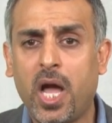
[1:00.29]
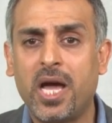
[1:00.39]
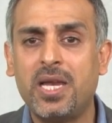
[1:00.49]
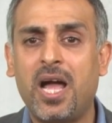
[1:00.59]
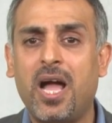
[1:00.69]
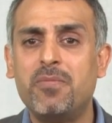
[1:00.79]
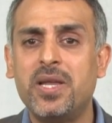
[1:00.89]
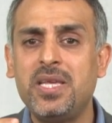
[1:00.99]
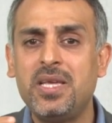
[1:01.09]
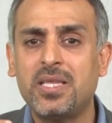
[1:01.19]
على
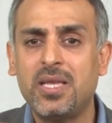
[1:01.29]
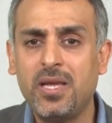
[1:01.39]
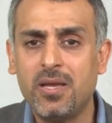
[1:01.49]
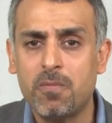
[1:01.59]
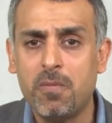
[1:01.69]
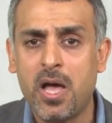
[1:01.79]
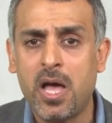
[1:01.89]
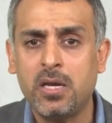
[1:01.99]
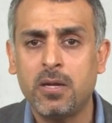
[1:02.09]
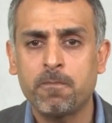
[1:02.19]
عملية
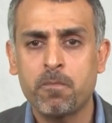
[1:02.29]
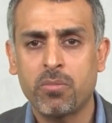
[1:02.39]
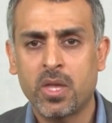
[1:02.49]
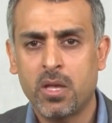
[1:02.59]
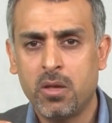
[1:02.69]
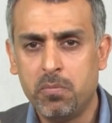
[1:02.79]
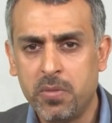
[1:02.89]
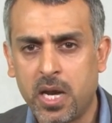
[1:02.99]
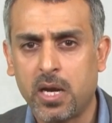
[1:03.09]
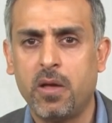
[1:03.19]
الحرمان
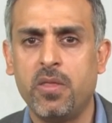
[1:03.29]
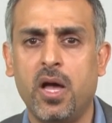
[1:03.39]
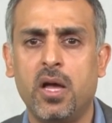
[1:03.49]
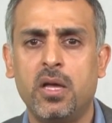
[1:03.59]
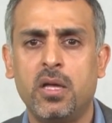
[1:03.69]
من الغذاء